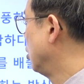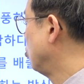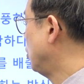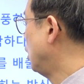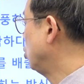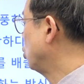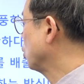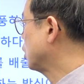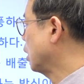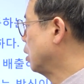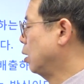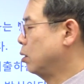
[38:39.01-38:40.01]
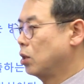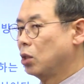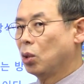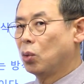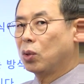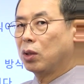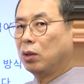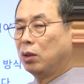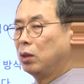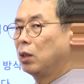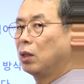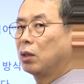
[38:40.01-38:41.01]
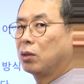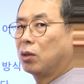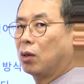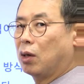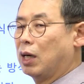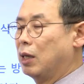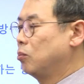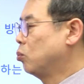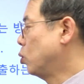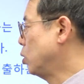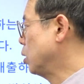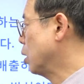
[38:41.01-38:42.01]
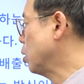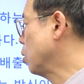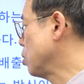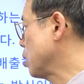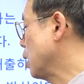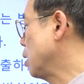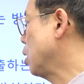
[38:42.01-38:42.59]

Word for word: 밀도 차이에서 떠오르는 그러한 물리적인 현상을